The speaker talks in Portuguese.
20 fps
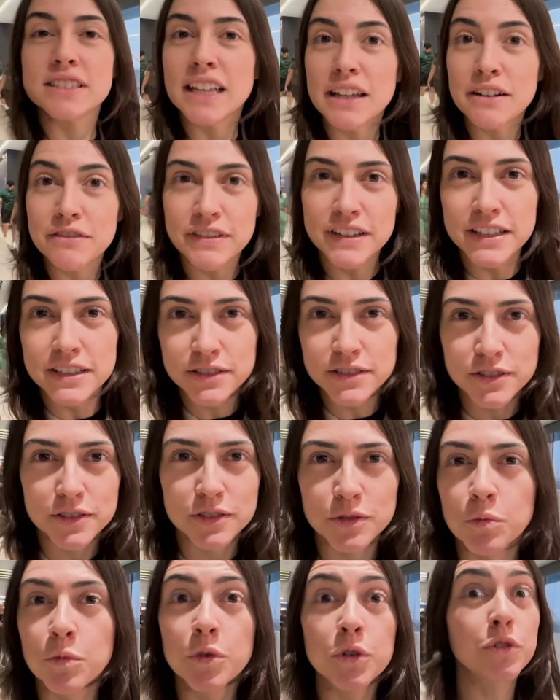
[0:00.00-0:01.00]

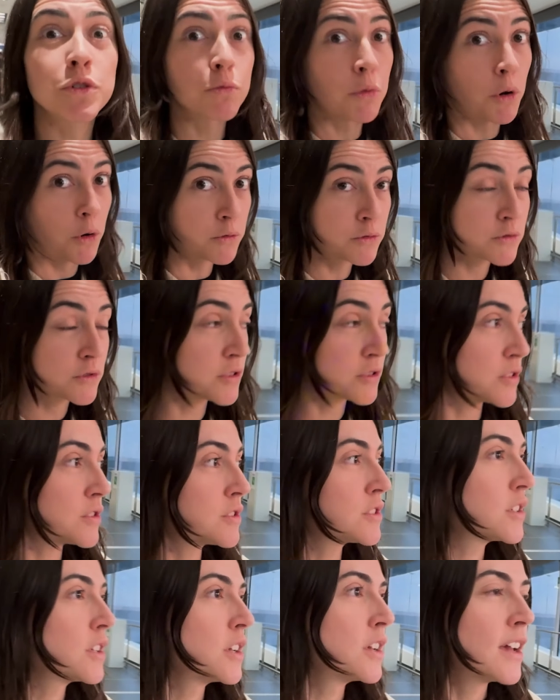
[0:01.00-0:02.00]
serviços muito
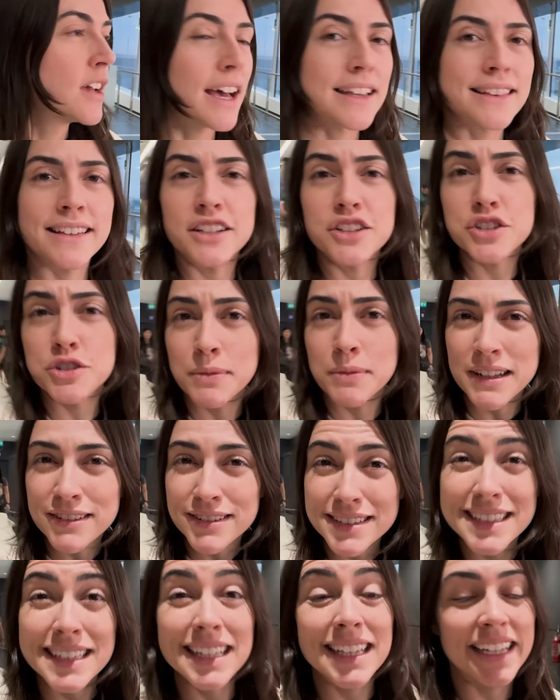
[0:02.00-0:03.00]
bons. Atendimento
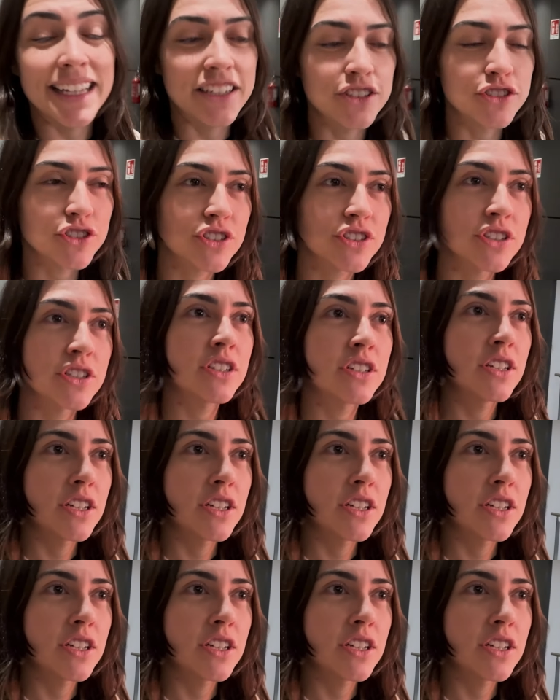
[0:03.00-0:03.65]
excelente.